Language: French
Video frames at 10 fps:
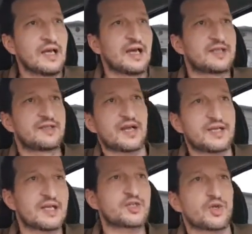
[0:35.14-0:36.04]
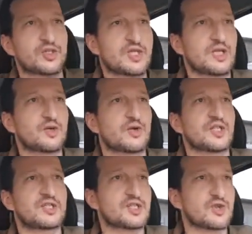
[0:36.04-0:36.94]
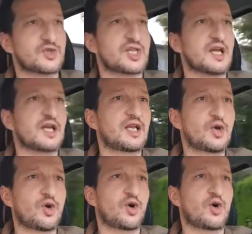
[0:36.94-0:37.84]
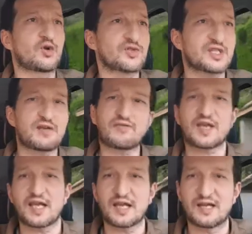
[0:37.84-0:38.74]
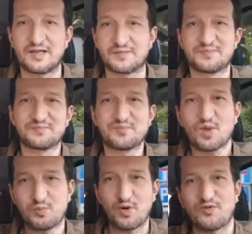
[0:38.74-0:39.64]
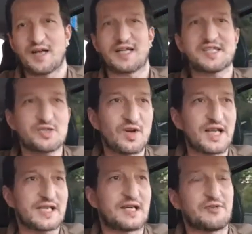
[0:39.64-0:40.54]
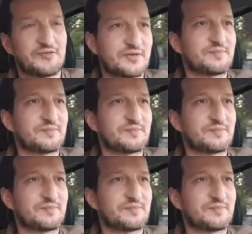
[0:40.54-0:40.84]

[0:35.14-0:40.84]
La dernière sortie, on était censé aller le 11 avril pour voir Gaston Lagaffe.